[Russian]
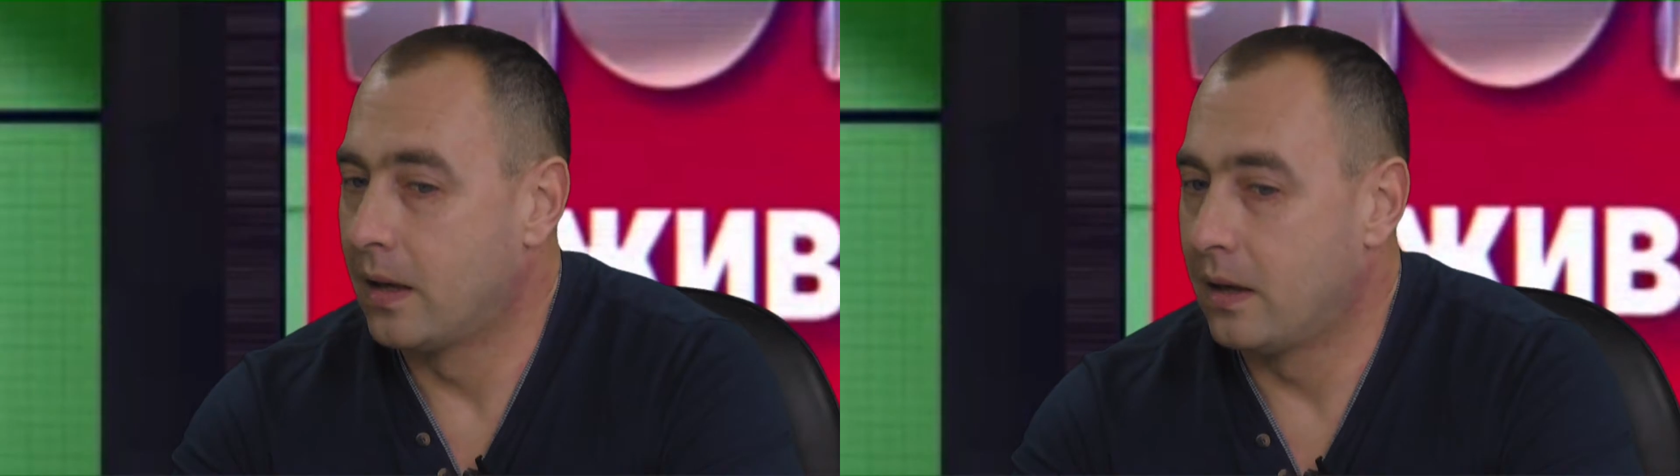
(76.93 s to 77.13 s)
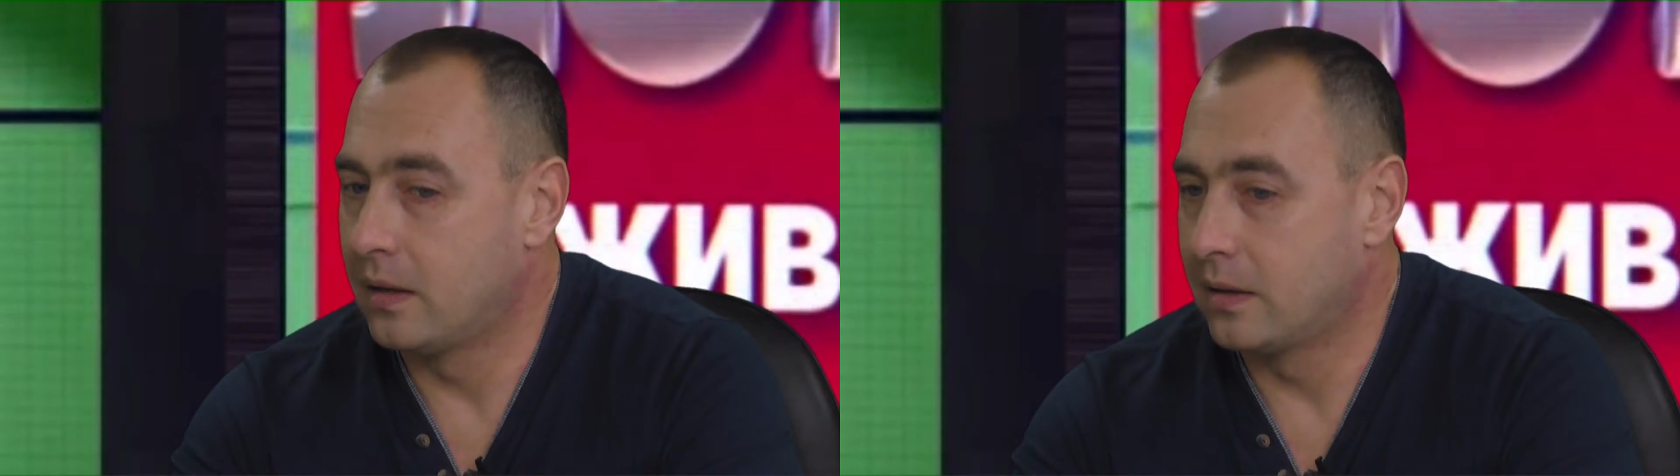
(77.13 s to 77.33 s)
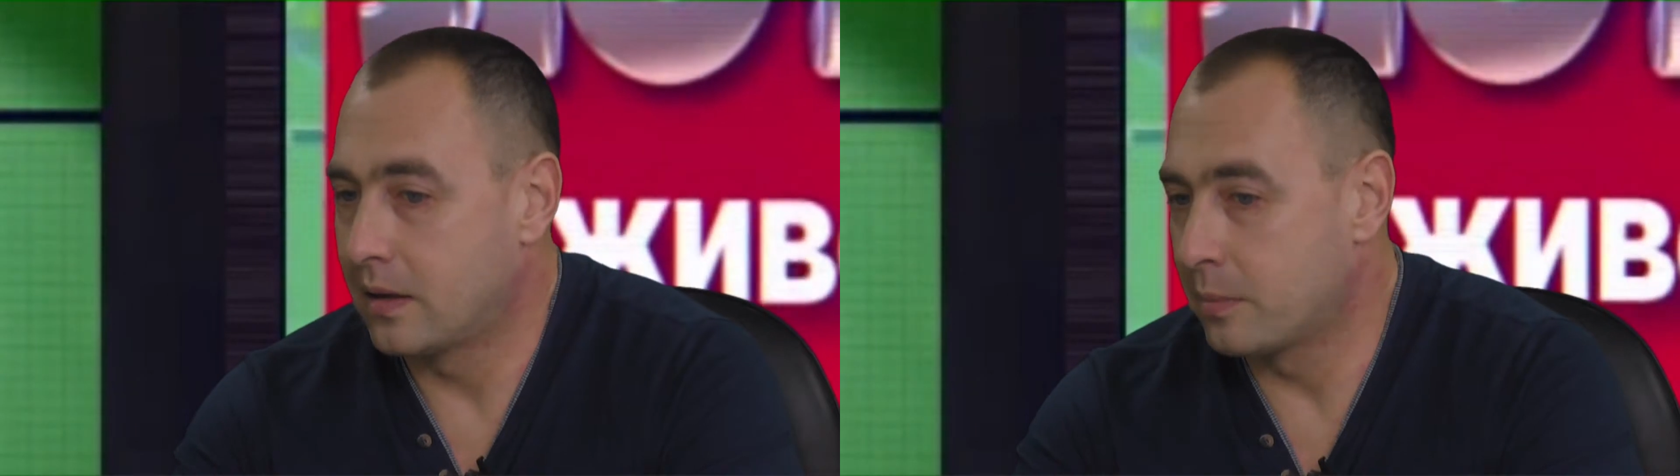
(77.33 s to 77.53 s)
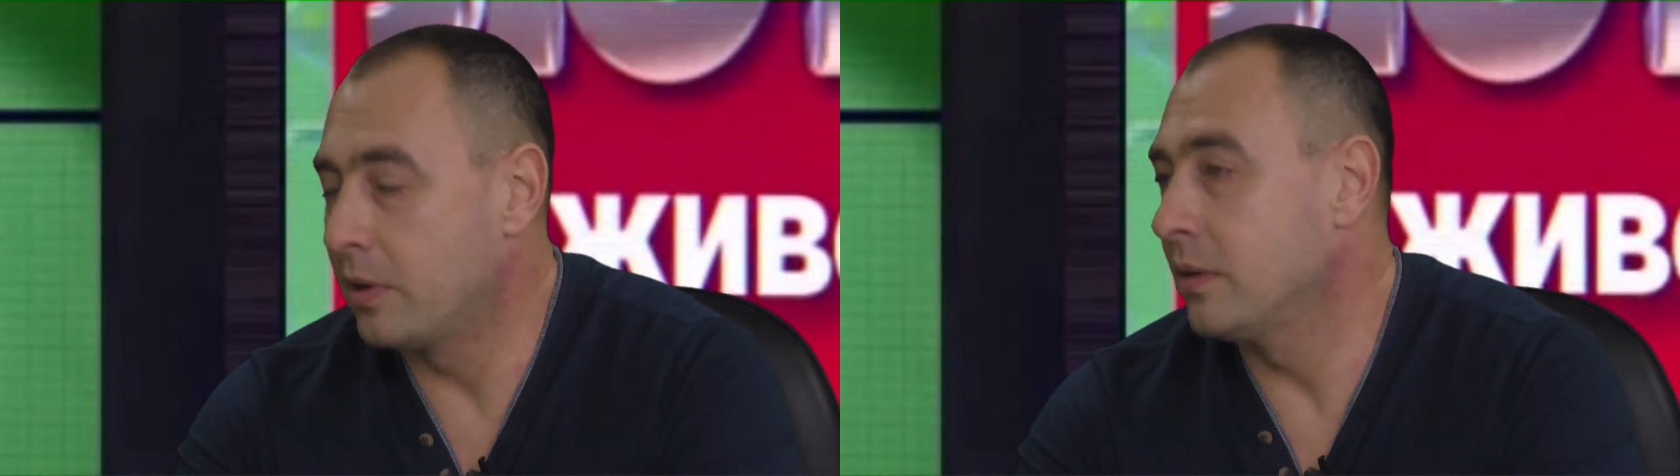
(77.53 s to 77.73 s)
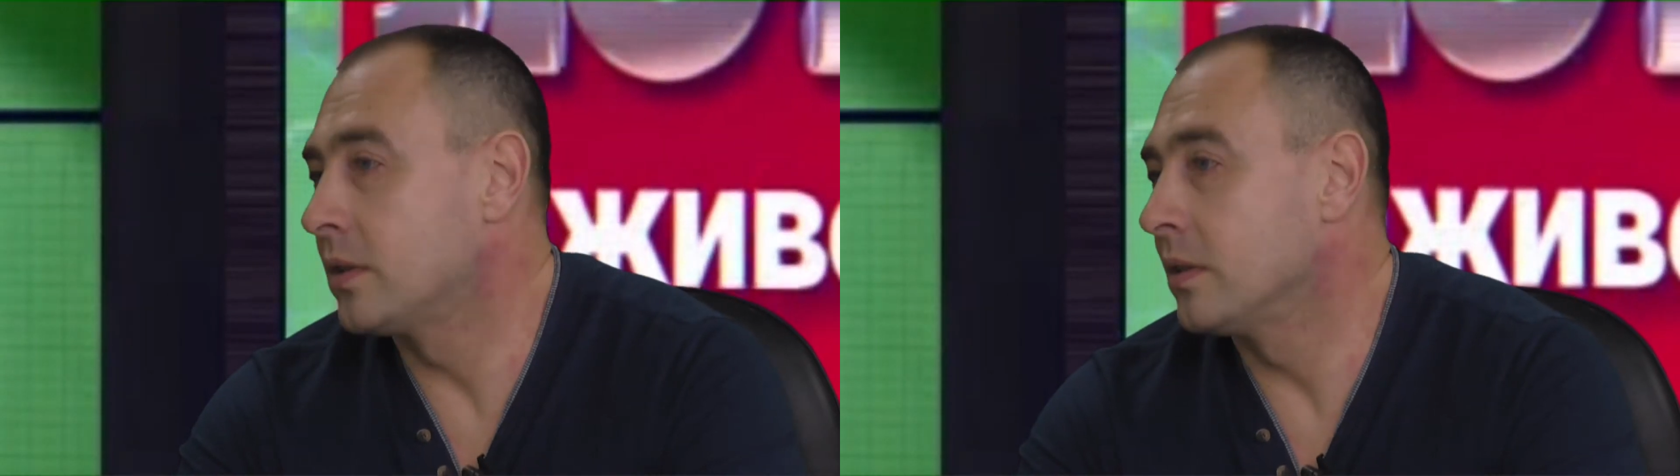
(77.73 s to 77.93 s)
как
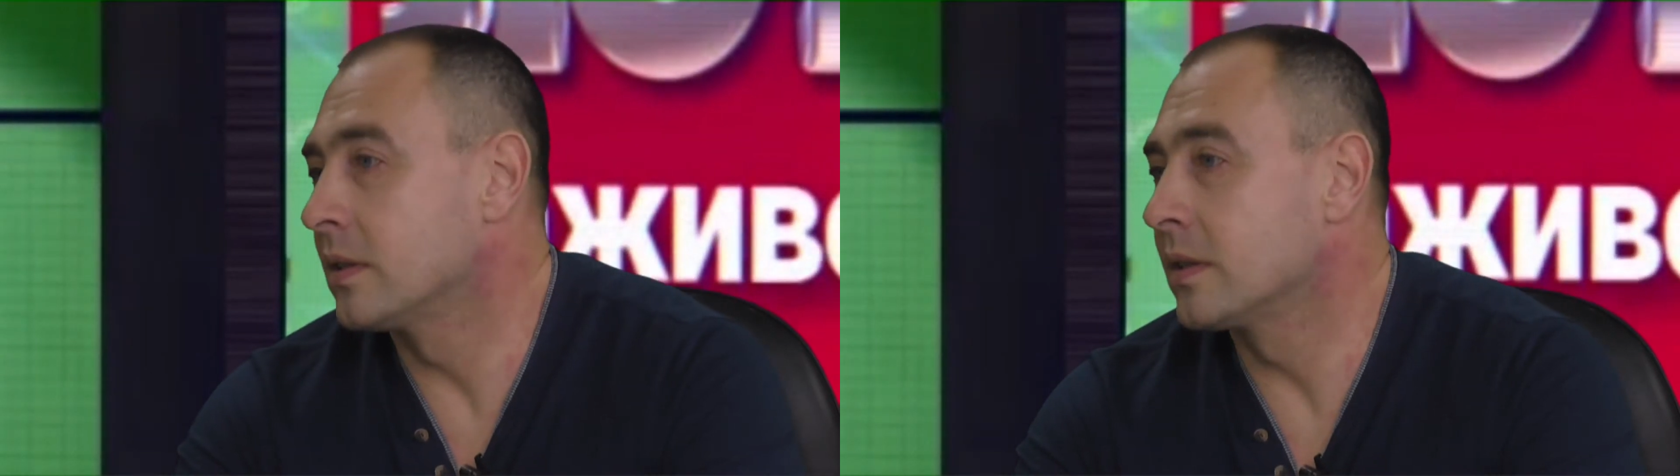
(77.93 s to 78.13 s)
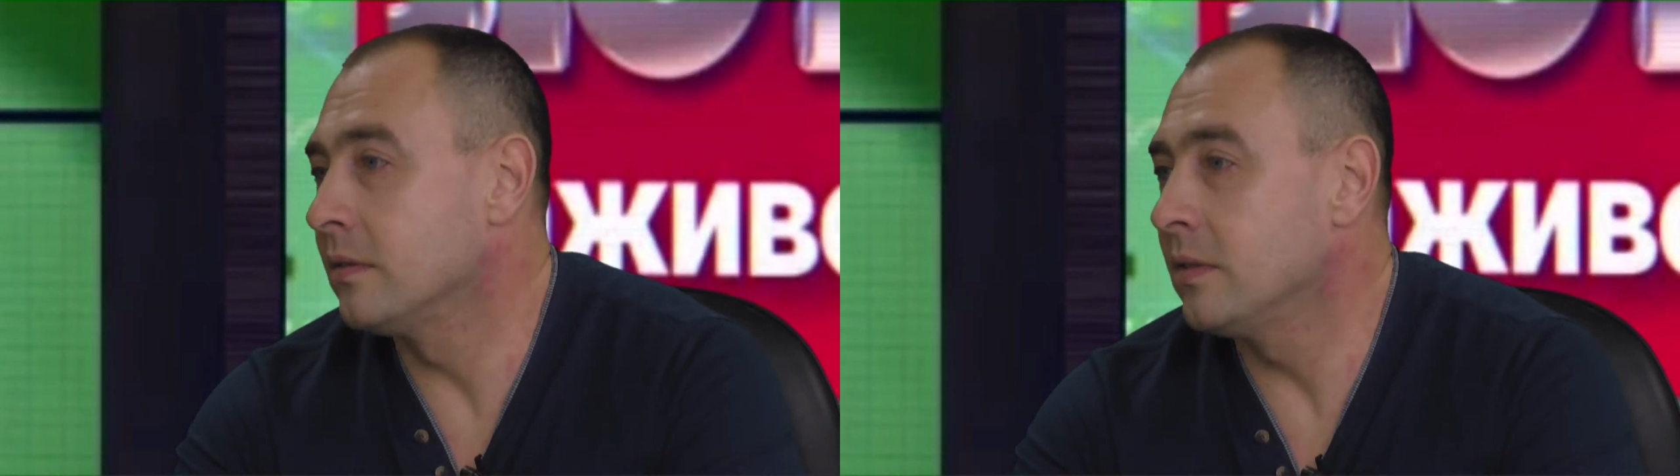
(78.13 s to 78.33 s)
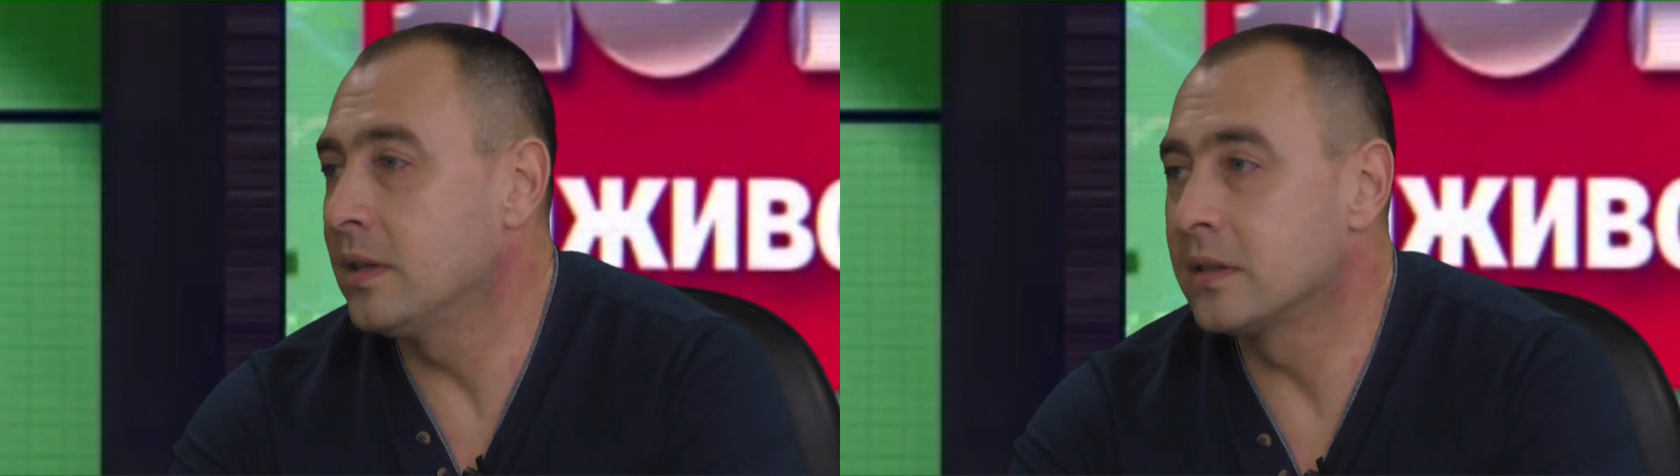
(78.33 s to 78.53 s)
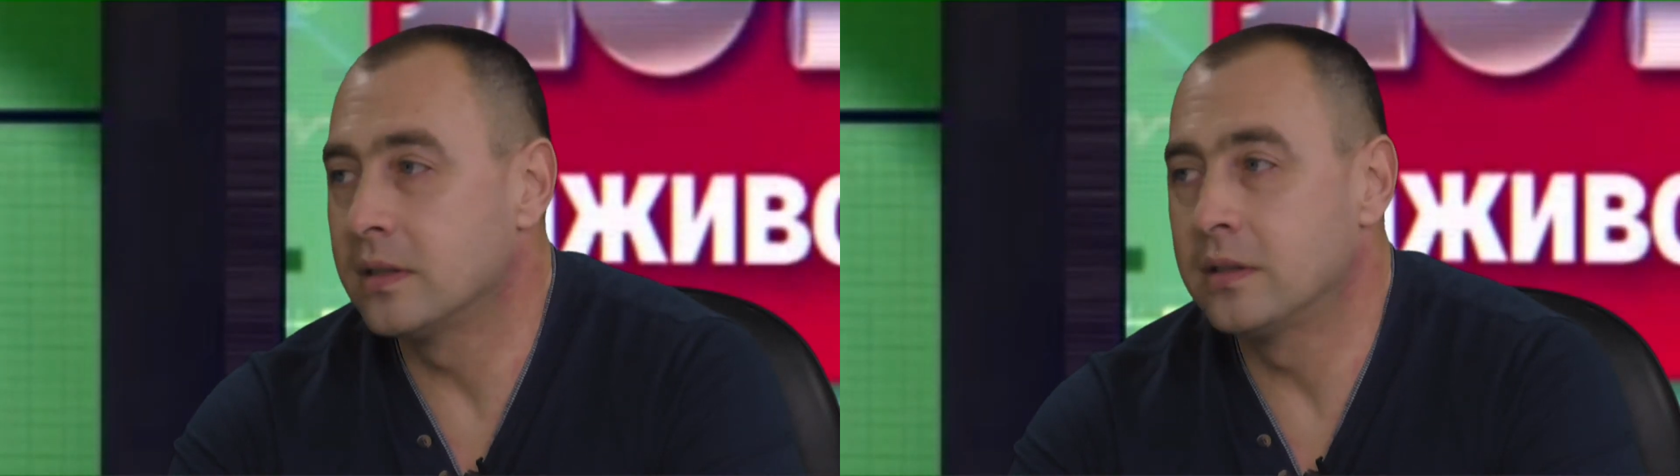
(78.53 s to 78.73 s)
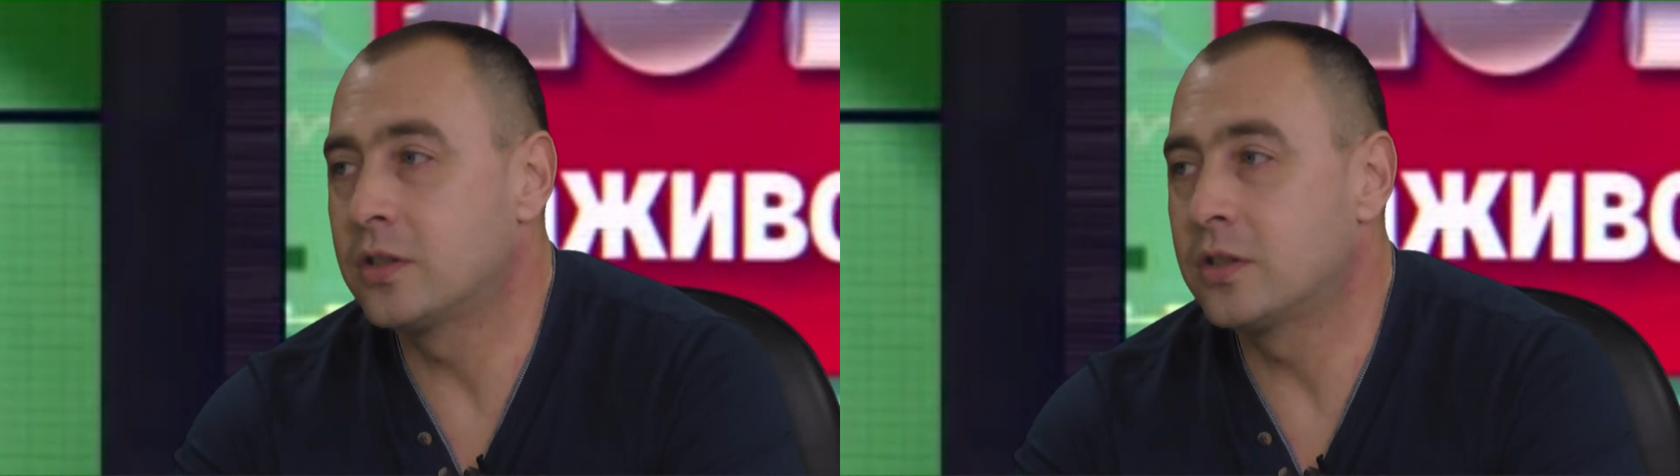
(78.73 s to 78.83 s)
правило, человек срывается